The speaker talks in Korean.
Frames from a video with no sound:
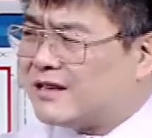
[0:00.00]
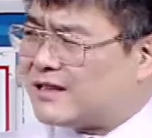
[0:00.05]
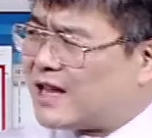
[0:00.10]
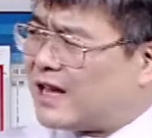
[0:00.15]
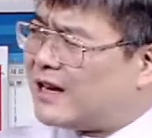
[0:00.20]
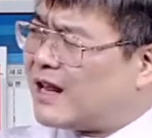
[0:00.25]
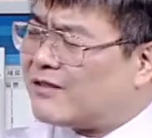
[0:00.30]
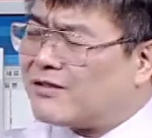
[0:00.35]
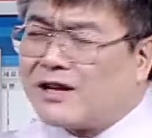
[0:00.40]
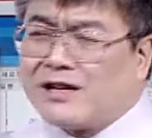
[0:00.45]

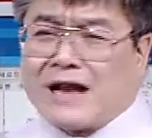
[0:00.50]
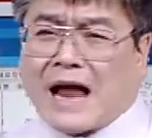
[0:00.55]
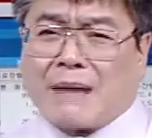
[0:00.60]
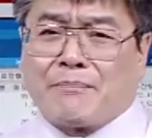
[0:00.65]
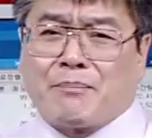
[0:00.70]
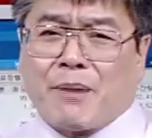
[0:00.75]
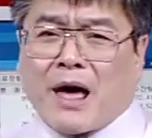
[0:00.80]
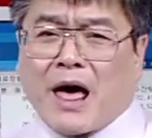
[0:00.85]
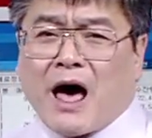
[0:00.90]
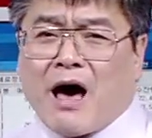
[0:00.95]
쟤네들
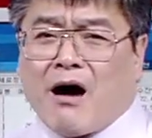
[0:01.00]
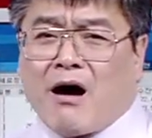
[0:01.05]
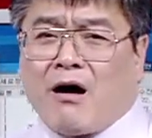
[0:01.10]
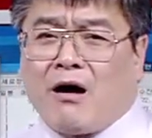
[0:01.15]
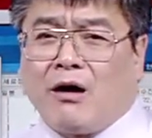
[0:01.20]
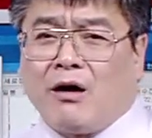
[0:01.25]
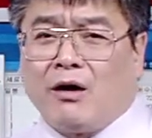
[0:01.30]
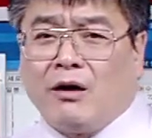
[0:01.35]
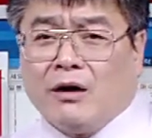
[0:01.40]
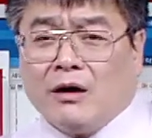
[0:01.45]

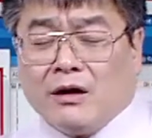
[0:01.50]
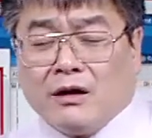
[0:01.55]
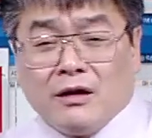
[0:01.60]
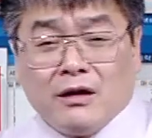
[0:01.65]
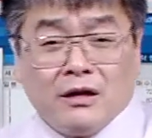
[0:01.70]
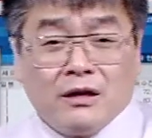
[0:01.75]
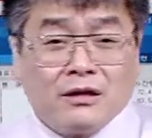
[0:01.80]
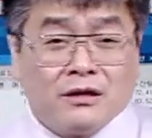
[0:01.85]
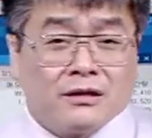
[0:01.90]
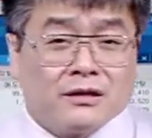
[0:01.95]
나빠요.
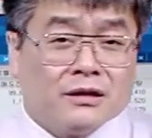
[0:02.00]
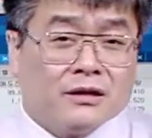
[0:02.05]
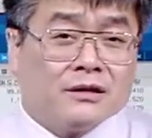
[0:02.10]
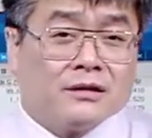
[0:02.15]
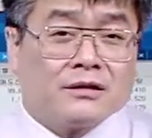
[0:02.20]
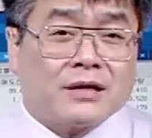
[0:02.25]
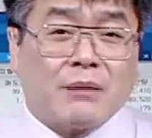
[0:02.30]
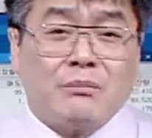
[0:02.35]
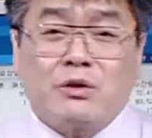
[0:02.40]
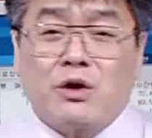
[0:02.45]

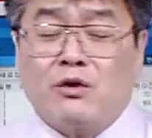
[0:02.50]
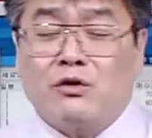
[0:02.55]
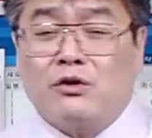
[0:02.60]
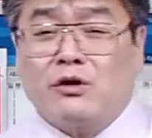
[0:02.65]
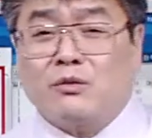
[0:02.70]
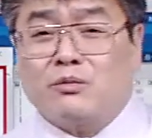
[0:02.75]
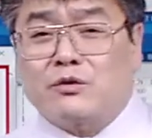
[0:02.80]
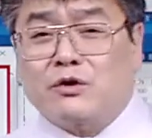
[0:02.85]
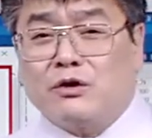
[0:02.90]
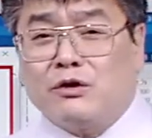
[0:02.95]

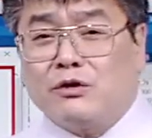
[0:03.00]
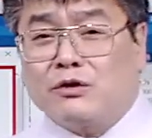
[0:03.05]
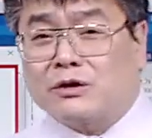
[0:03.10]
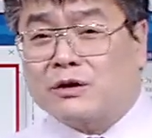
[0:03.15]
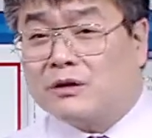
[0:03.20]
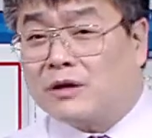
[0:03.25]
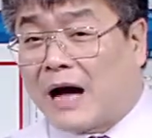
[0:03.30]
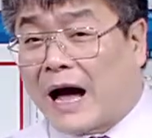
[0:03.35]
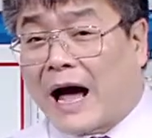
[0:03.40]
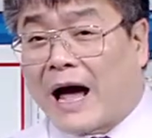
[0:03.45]
삼성그룹주
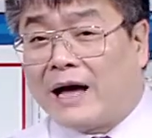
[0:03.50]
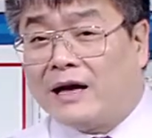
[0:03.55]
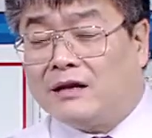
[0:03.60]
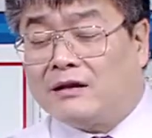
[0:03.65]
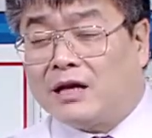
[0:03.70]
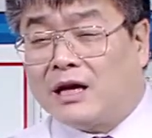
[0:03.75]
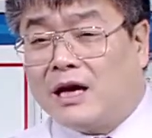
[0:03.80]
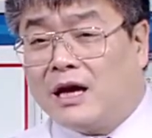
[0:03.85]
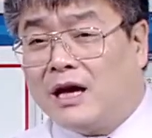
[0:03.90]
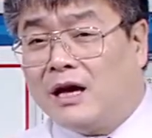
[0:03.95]

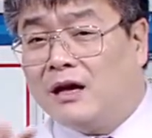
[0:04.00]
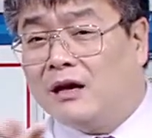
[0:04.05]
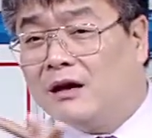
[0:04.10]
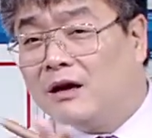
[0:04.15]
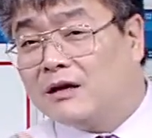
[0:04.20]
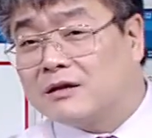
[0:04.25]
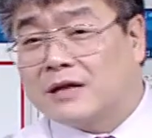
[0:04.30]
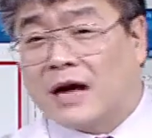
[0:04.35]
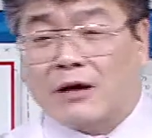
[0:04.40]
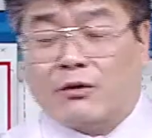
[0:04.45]
IT,
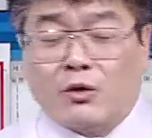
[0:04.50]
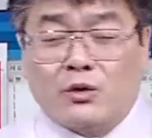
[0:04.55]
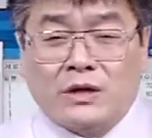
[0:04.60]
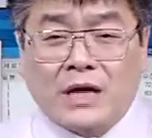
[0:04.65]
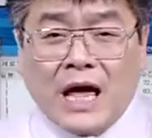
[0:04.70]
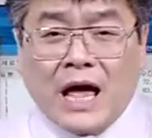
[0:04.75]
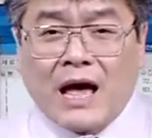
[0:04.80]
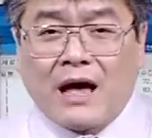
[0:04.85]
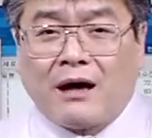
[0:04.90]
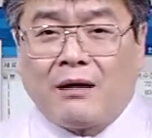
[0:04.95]

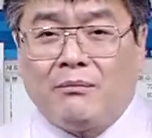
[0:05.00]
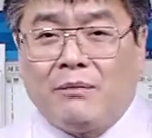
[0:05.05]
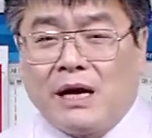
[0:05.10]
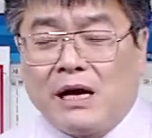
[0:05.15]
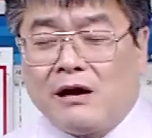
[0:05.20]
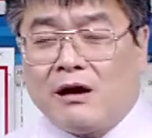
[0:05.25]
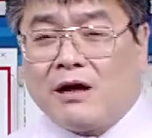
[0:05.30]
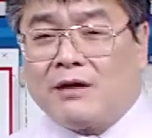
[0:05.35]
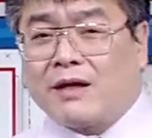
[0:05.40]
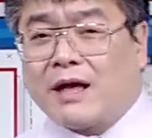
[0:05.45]
자동차
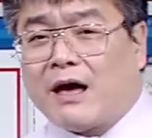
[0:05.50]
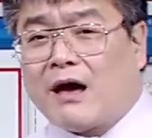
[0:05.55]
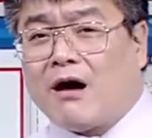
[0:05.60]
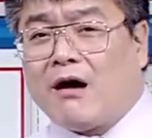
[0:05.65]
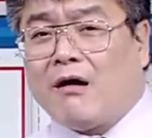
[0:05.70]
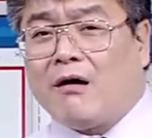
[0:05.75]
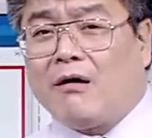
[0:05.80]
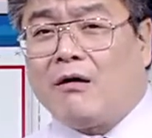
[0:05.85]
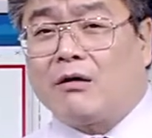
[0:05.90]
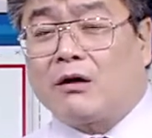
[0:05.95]
밀려야
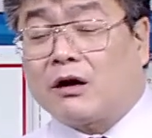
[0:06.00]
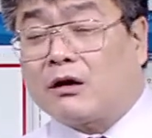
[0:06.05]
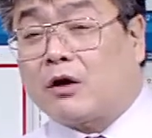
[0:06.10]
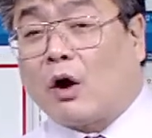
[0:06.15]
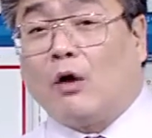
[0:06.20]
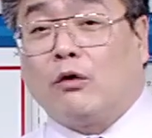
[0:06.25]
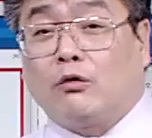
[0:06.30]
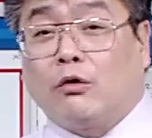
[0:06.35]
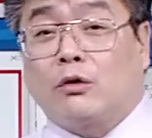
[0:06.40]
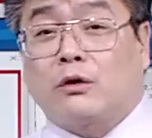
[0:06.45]
돼요. 그래서
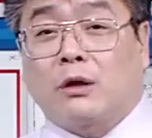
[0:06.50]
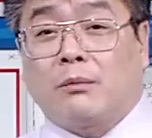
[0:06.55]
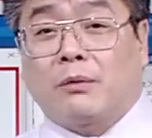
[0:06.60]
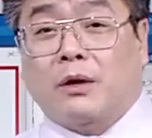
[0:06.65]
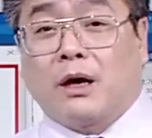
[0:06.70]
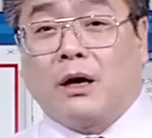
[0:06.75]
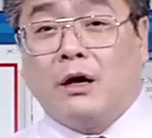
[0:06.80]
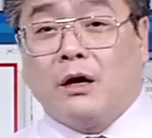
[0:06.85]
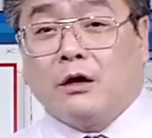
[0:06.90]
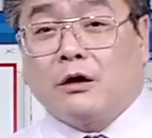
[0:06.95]
결국은 어떻게
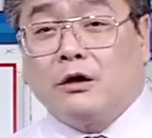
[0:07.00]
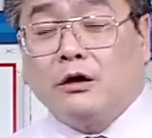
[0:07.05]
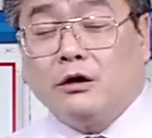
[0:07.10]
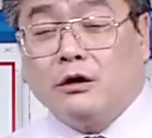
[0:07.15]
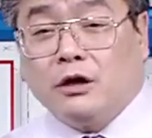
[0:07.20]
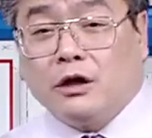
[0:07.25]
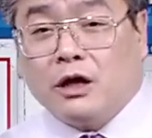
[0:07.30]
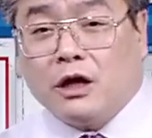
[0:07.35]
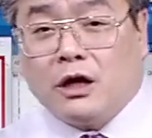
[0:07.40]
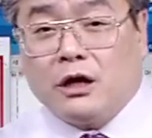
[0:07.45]
됩니까?
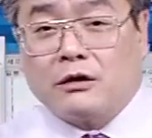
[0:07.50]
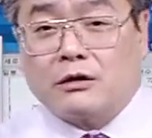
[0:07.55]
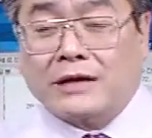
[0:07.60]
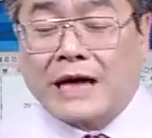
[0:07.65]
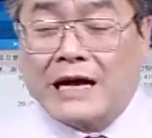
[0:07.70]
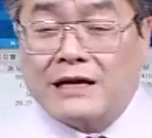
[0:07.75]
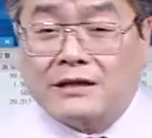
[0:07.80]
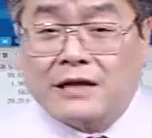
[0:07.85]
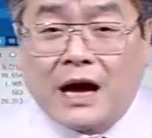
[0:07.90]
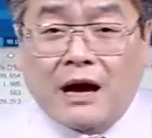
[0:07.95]
그들이
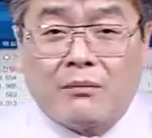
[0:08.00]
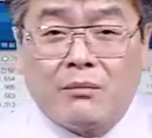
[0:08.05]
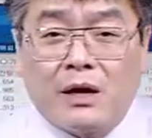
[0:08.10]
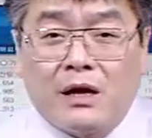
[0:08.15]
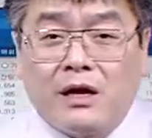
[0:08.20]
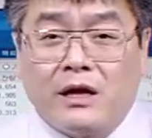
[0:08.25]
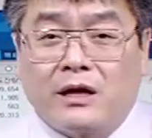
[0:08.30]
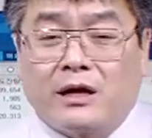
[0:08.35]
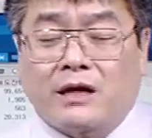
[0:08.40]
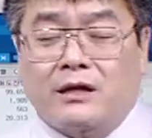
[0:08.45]
살짝
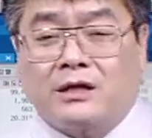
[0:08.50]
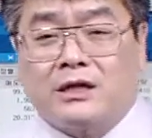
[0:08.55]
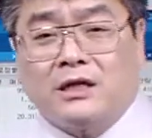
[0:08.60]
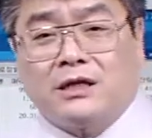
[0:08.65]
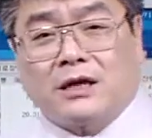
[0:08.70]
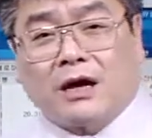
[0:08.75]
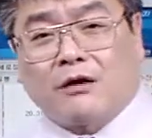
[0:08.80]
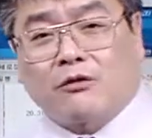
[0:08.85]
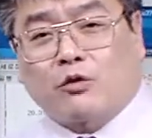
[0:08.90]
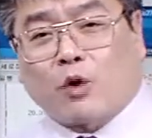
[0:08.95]
밀리니까
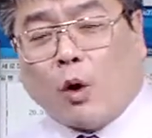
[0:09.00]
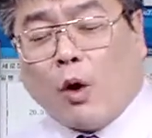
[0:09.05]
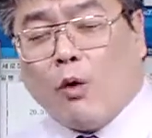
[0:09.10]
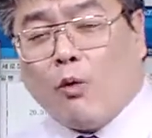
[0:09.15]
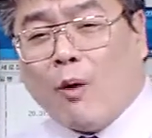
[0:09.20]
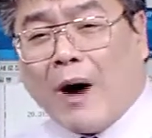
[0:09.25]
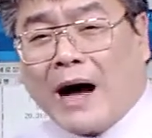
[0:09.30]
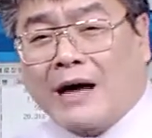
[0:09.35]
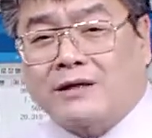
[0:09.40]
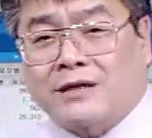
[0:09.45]
시장은 더
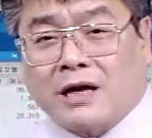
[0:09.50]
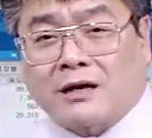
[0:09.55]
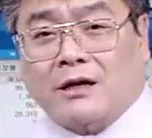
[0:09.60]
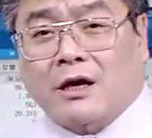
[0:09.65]
왕창